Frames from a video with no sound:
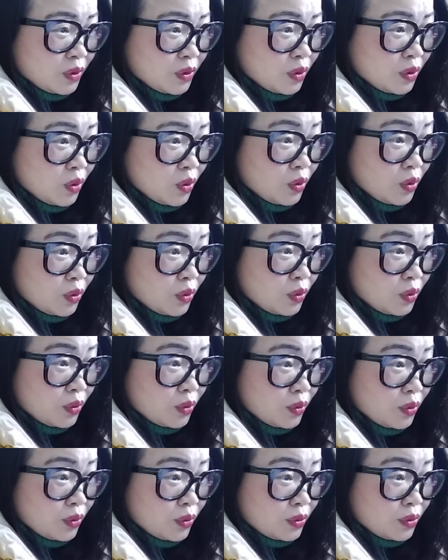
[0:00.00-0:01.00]
哦哦，
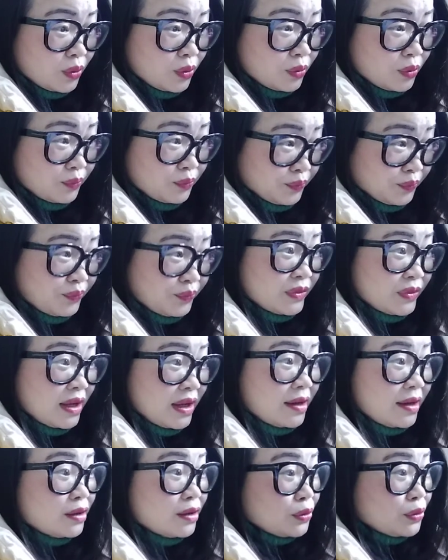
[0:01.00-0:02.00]
知道。嗯，
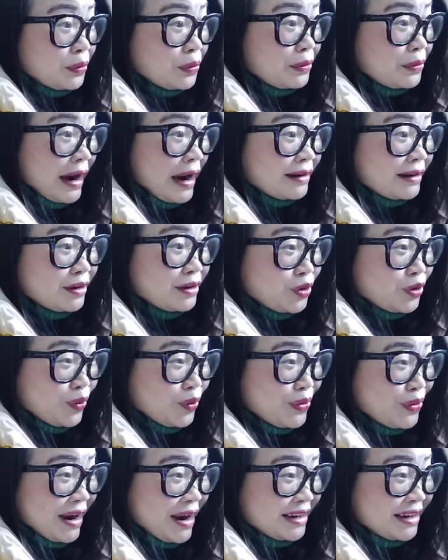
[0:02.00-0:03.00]
突然和
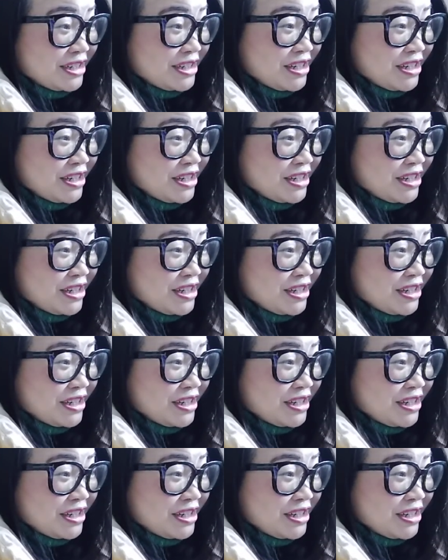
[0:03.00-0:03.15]
忽然